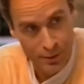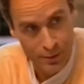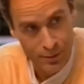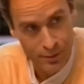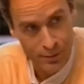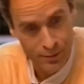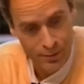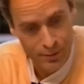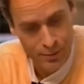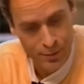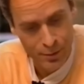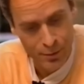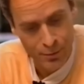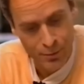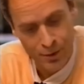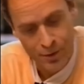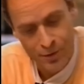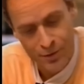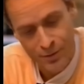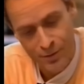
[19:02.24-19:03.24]
emocji
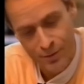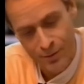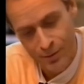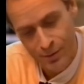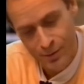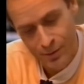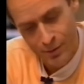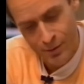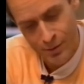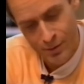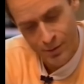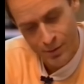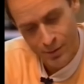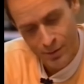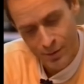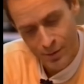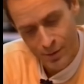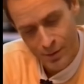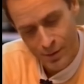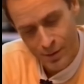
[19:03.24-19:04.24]
niż
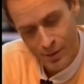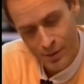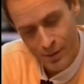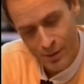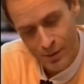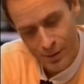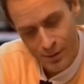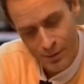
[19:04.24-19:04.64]
oglądanie lub